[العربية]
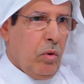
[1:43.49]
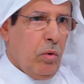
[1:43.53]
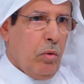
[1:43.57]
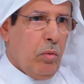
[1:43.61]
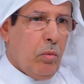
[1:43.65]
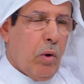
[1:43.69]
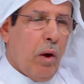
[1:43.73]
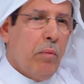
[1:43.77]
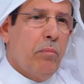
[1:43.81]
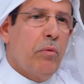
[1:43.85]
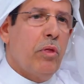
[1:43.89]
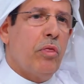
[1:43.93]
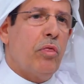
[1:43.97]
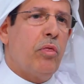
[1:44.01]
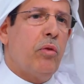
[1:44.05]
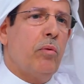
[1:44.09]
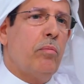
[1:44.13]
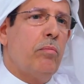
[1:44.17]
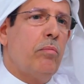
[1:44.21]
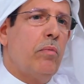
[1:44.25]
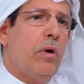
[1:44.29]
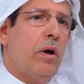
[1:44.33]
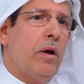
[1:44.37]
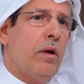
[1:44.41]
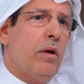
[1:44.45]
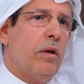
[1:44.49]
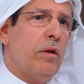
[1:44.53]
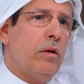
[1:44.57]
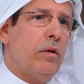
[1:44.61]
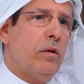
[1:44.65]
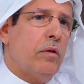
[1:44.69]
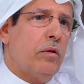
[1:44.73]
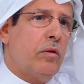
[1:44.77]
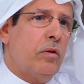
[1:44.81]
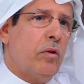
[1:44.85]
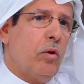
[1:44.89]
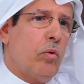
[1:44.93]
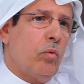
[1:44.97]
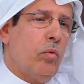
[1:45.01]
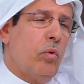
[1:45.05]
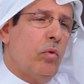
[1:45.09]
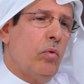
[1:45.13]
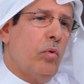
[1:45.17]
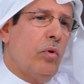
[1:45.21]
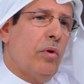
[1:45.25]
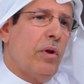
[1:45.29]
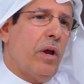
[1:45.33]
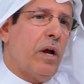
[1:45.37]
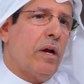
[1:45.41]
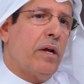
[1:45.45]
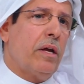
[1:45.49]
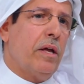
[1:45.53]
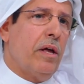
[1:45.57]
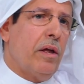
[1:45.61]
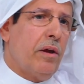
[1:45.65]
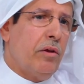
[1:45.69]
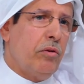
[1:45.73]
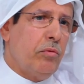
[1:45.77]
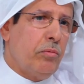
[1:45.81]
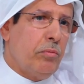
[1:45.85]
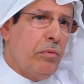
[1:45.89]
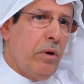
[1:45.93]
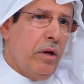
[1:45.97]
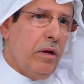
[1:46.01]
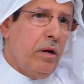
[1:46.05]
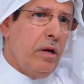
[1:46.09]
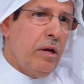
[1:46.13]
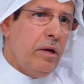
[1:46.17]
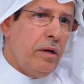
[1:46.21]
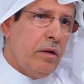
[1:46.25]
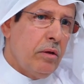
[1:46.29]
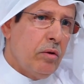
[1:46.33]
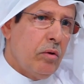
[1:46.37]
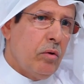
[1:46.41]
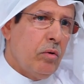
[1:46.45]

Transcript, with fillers: ومن ثم تكون هناك كاريزما له